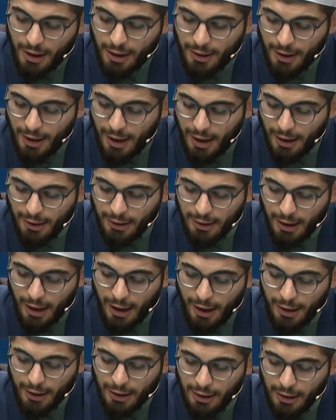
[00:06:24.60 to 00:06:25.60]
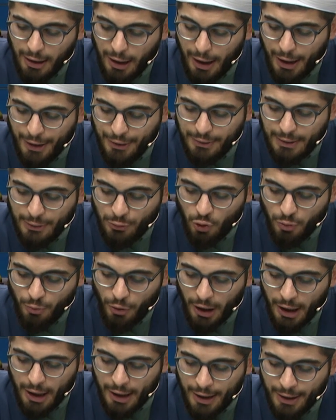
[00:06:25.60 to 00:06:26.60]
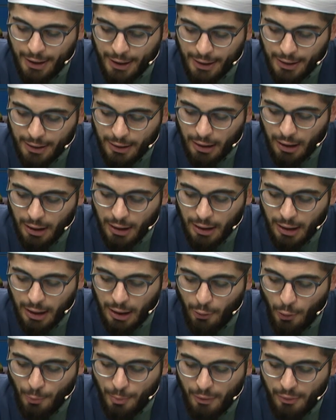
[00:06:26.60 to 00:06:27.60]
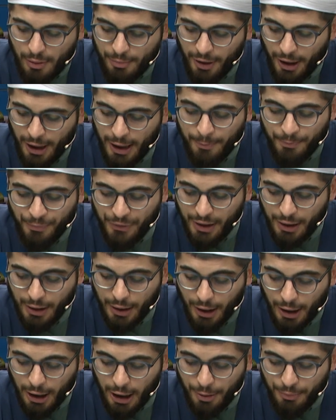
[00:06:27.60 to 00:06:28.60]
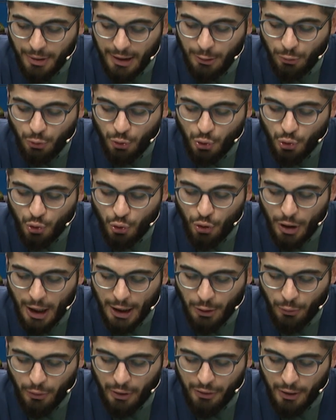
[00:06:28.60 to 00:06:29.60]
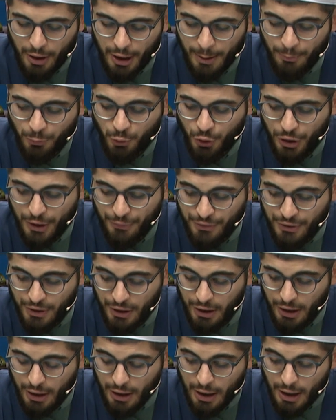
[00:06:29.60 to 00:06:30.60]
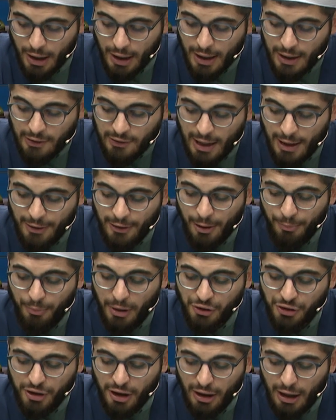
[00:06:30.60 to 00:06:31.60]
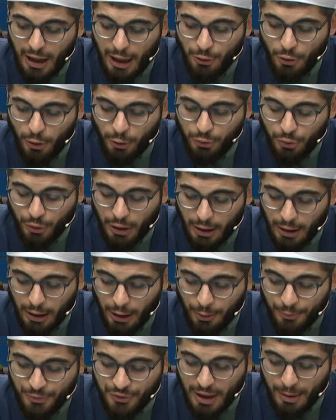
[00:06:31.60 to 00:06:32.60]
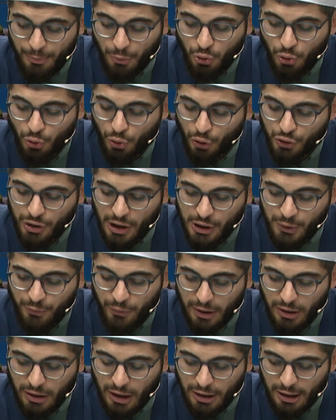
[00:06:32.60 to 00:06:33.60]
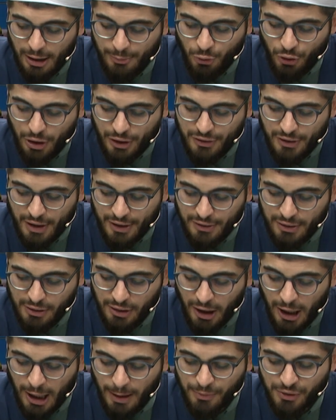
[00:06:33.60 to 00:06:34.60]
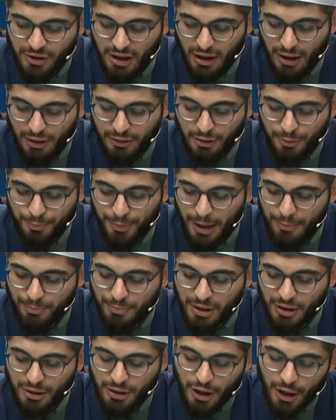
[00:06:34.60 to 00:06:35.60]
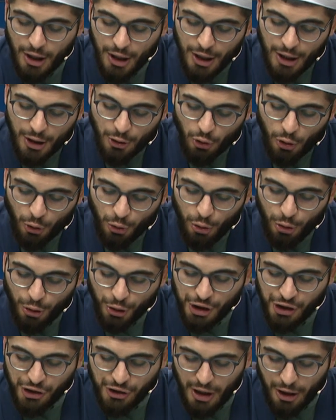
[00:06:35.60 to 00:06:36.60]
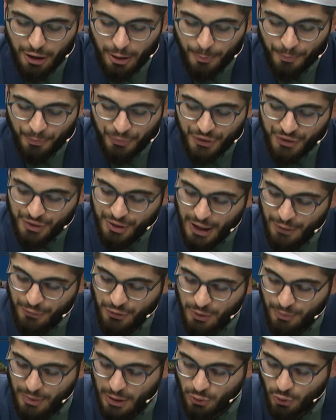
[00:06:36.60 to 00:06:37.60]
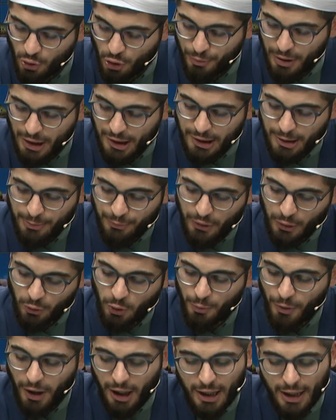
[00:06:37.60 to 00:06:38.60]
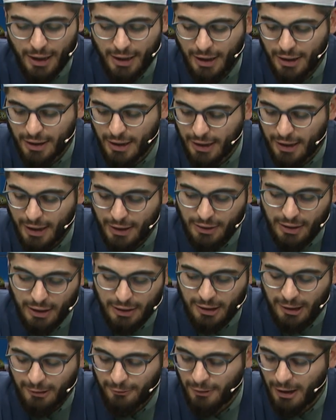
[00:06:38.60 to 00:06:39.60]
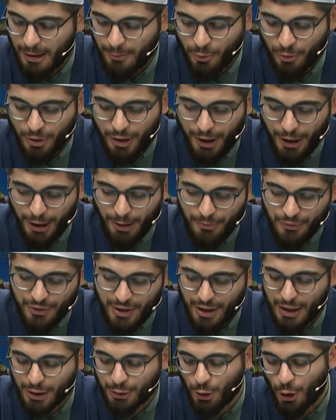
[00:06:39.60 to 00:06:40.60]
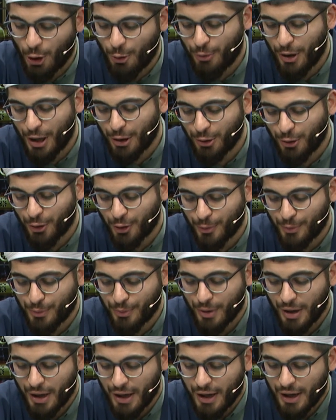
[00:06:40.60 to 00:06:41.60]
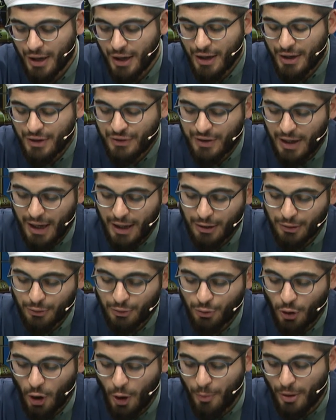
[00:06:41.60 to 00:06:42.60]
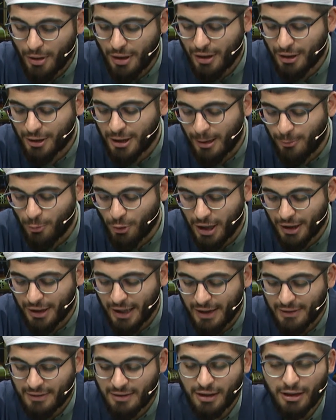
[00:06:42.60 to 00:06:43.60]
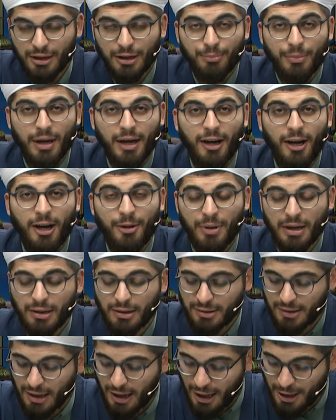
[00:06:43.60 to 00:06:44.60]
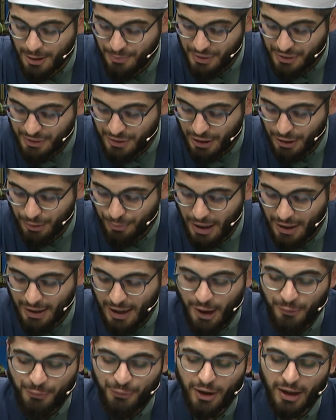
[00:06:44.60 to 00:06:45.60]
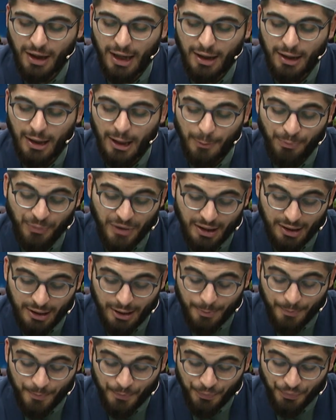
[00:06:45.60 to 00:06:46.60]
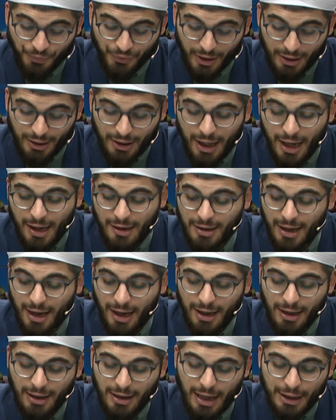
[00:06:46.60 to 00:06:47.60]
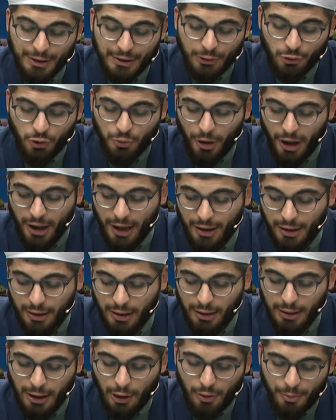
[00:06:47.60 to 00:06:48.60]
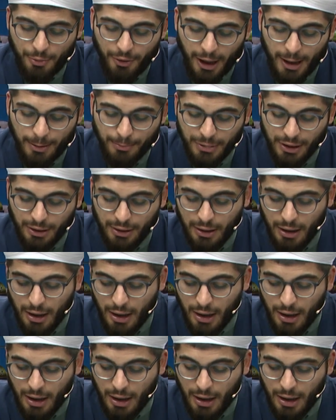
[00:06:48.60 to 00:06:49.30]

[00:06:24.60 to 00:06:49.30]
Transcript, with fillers: La ilahe illa ente subhanek Allahumme ve bihamdik amiltu su'en ve zalemtu nefsi. Senden başka ilah yoktur Allah'ım. Sen bütün noksan sıfatlardan münezzehsin. Ham sanadır. Ben bir kötülük işledim. Nefsime zulmettim. Fetüb aleyye inneke entet rahim. Sana tövbe ediyorum. Sen tövbeleri kabul edensin. Merhamet sahibisin. Beni affeyle Allah'ım dedi. La ilahe illa ente subhanek Allahümme bihamdik.